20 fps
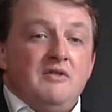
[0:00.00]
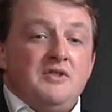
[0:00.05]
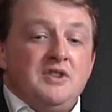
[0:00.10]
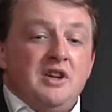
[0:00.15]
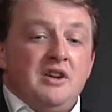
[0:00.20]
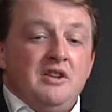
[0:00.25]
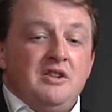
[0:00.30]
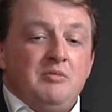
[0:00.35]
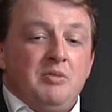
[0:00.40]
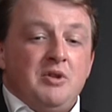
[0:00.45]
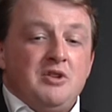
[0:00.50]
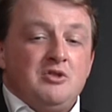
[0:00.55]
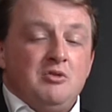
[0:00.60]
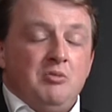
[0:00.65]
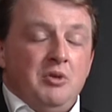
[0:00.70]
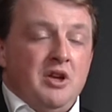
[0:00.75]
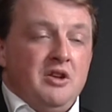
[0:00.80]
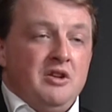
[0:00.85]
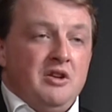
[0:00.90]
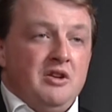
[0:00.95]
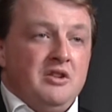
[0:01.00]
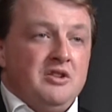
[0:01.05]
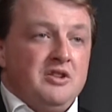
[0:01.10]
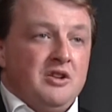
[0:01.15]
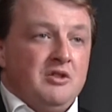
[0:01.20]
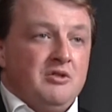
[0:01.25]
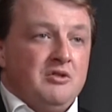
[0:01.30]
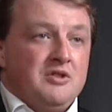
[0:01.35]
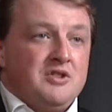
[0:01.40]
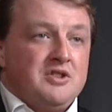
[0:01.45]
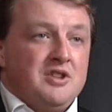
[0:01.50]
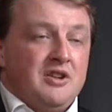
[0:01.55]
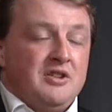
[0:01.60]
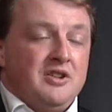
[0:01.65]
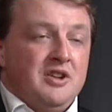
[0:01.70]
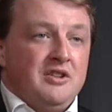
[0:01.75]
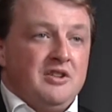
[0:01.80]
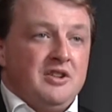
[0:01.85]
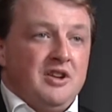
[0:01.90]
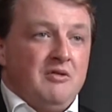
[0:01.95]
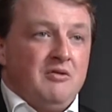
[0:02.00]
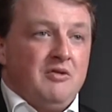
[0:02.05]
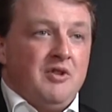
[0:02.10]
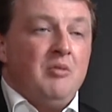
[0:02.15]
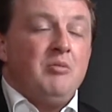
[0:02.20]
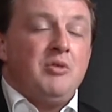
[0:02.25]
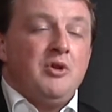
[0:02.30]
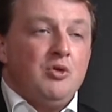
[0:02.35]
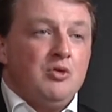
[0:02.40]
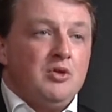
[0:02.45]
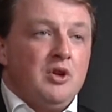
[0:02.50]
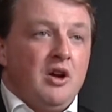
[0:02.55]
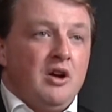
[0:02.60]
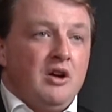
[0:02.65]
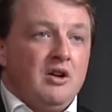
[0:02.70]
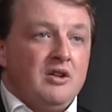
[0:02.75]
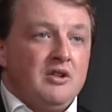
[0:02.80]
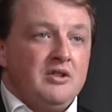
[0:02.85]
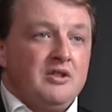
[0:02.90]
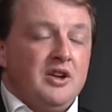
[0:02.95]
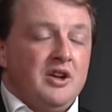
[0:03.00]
все эти преступления, они делаются где-то там в компьютерах,